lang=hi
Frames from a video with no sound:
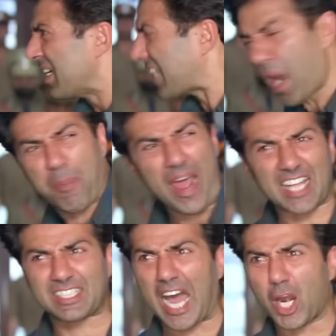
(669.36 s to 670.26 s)
सिर्फ
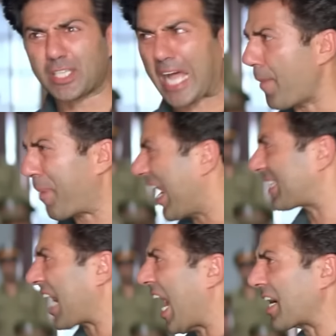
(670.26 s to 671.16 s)
बहिष्कार होता है
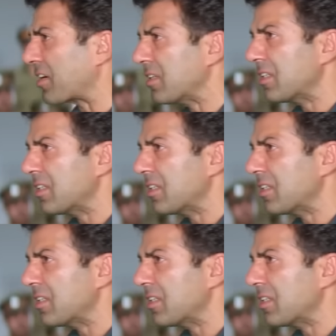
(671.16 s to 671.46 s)
बहिष्कार